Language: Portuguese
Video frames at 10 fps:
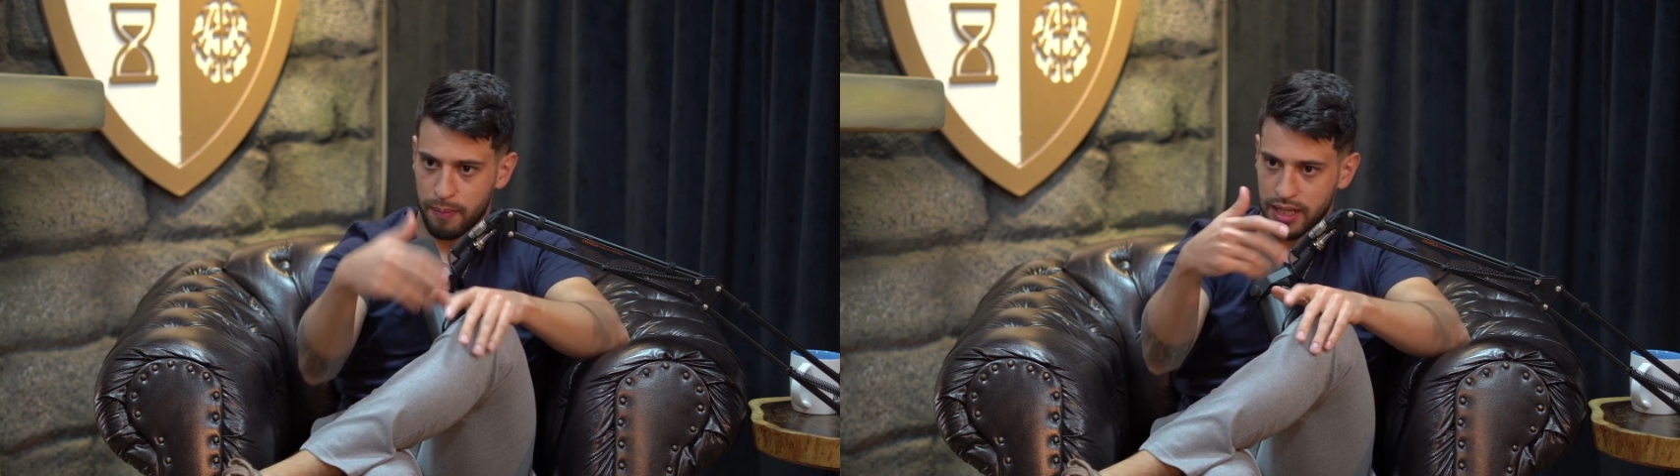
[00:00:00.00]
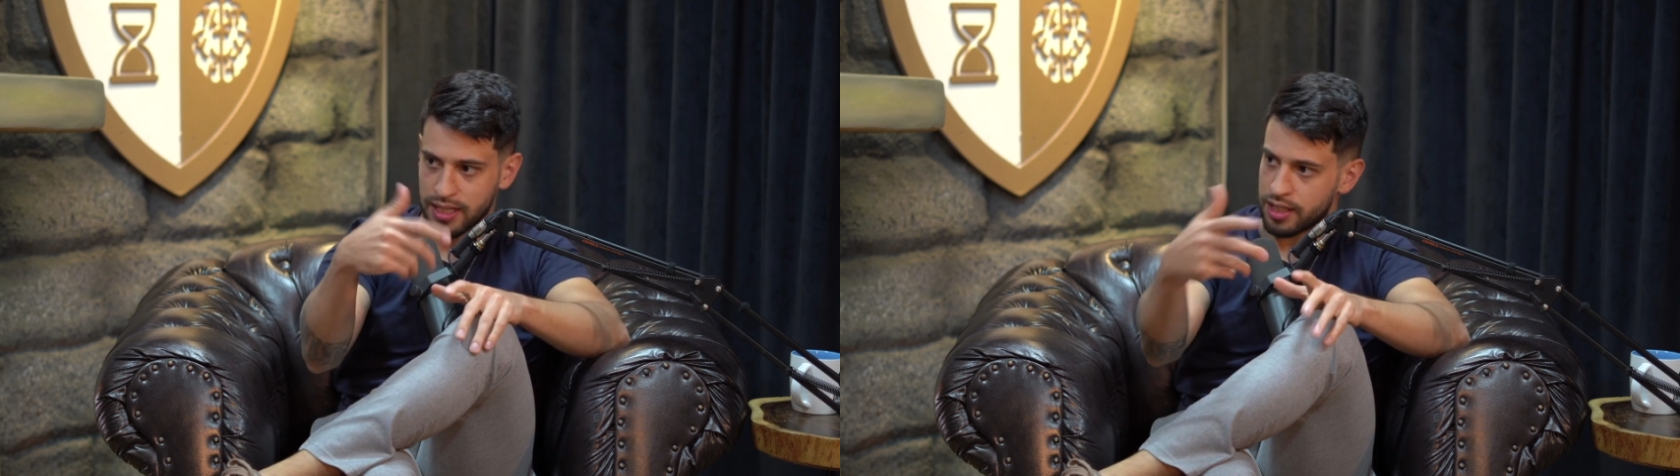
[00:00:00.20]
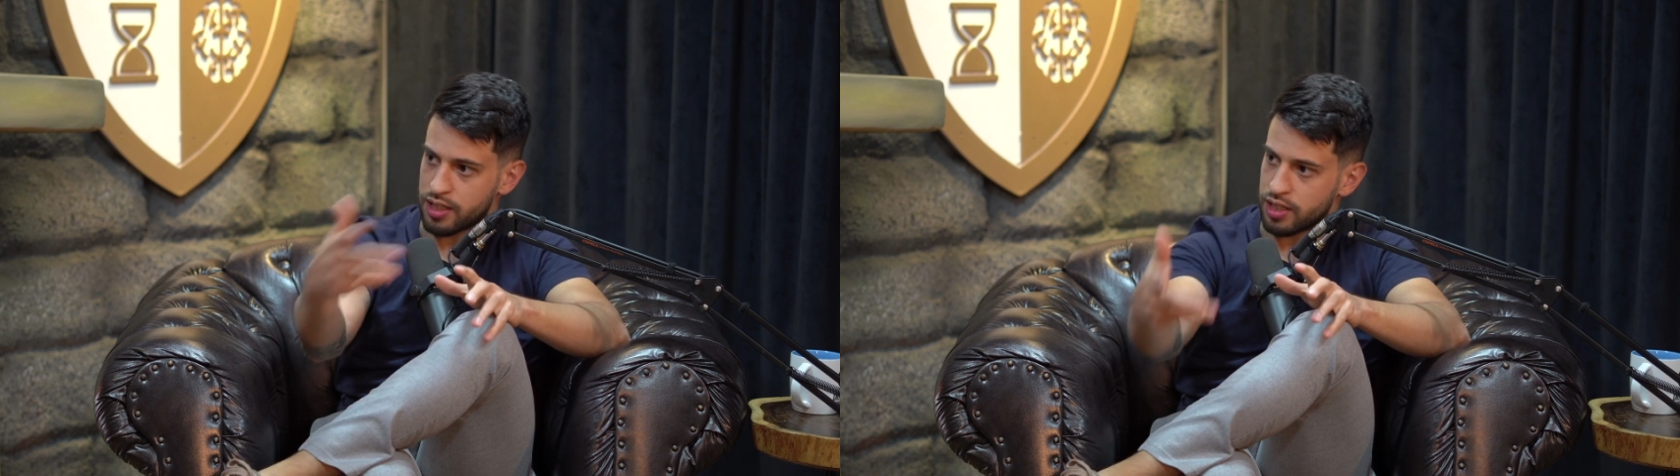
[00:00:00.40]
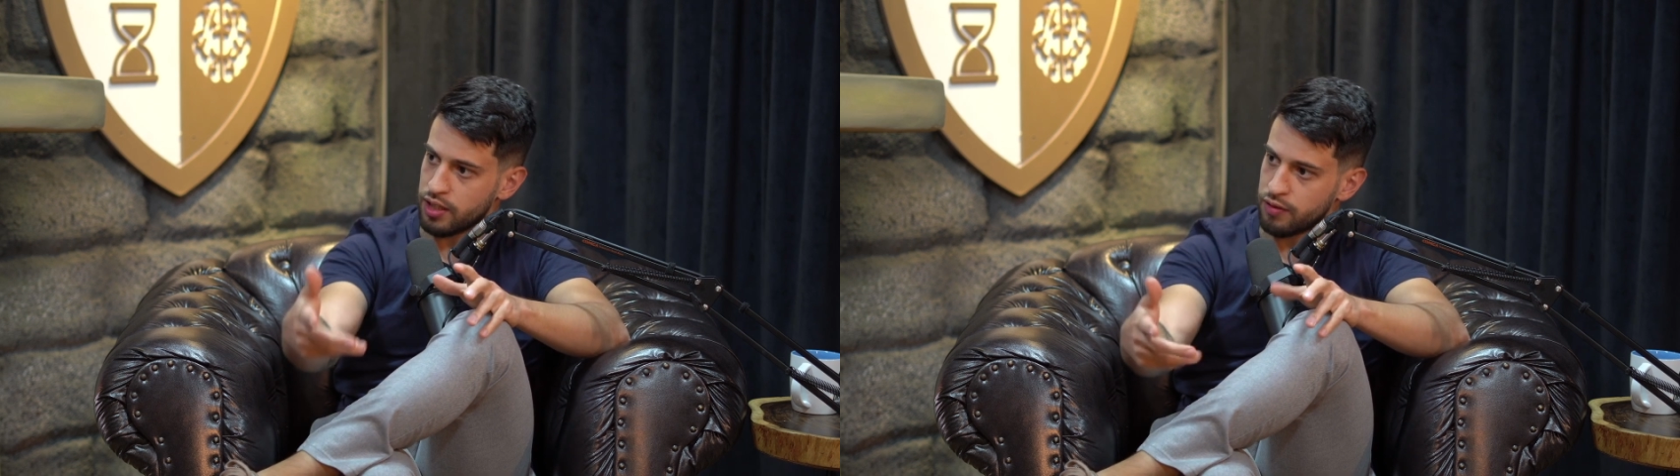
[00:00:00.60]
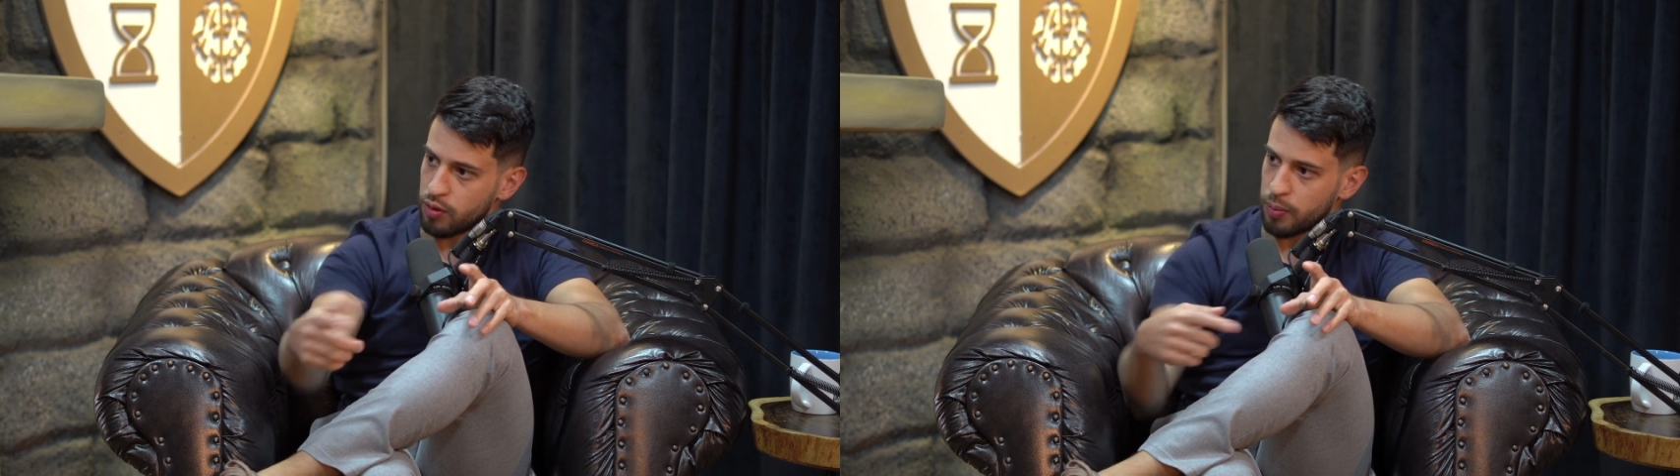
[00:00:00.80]
mais
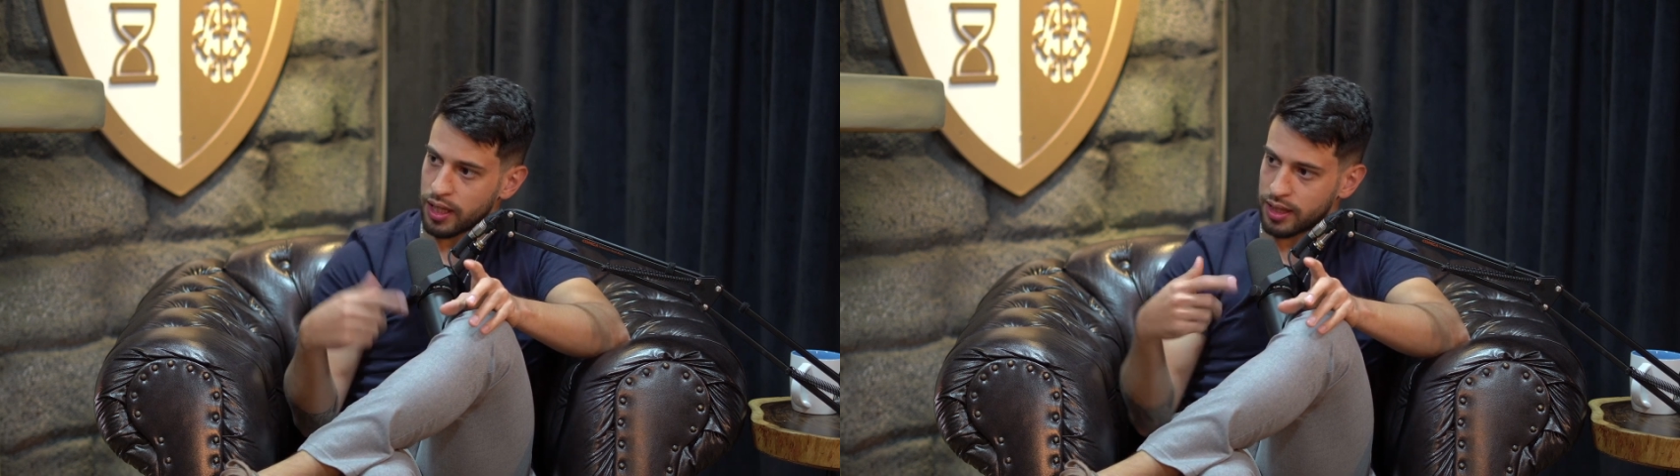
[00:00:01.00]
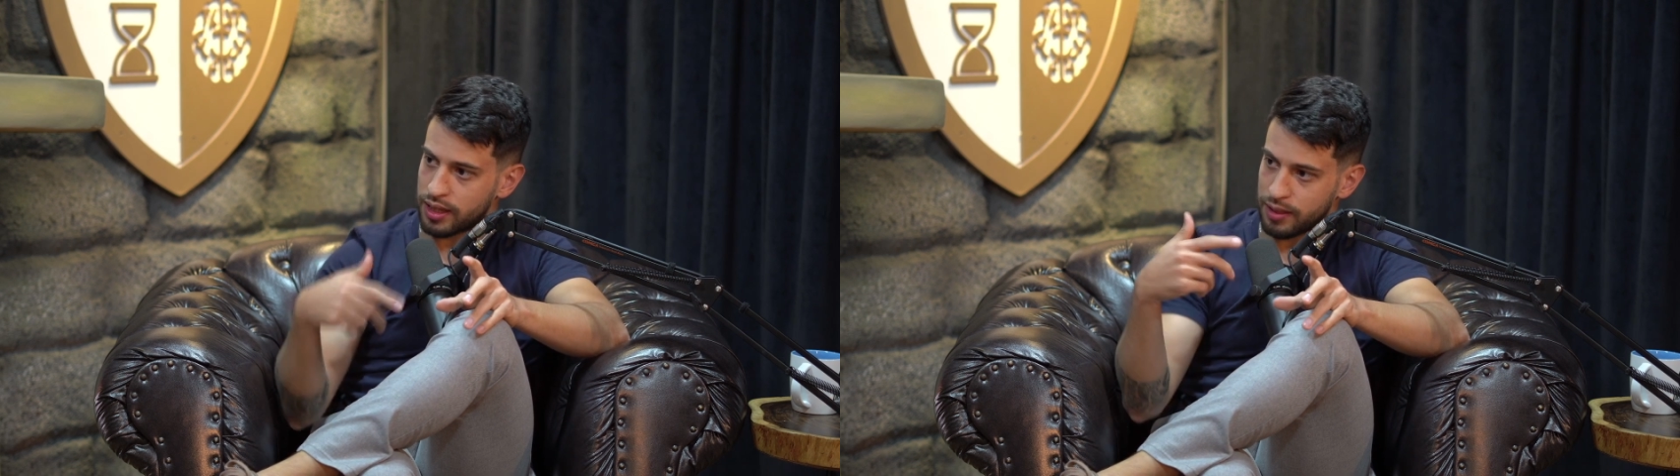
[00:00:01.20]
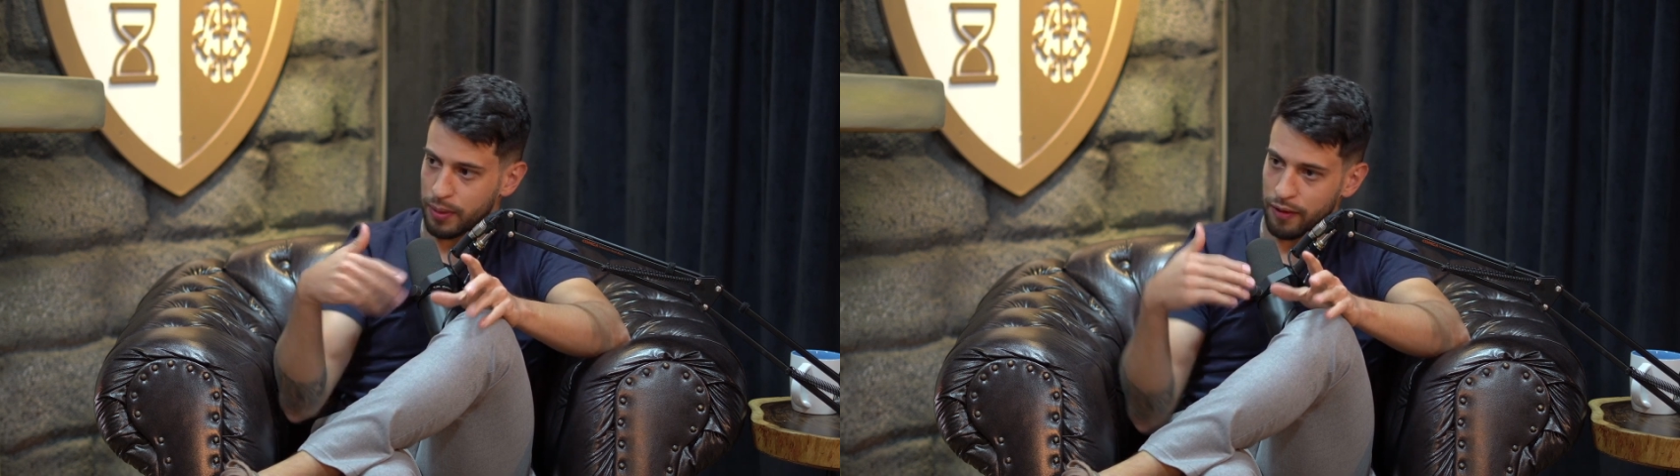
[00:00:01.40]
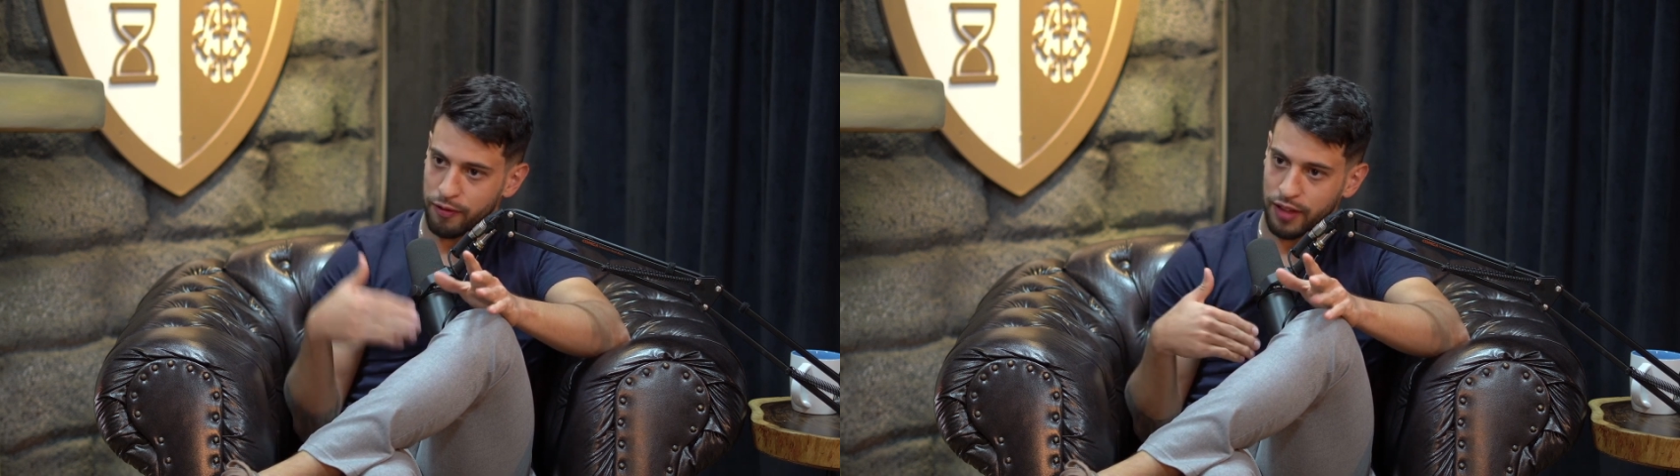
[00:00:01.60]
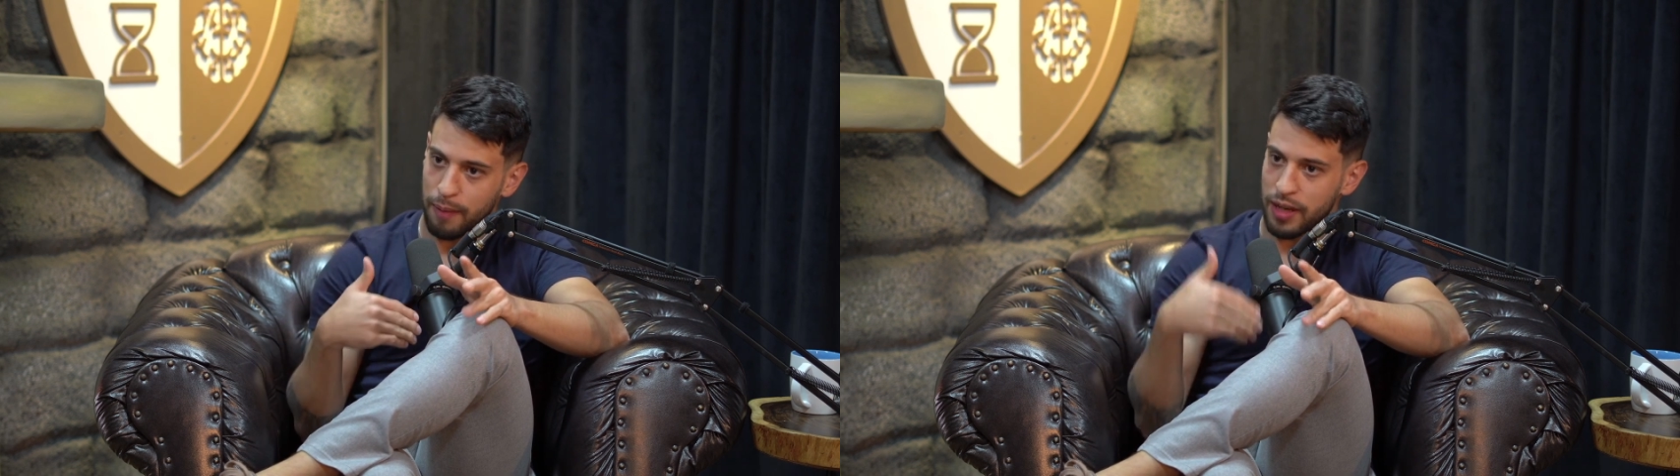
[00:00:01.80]
acessível, para uhum. ficar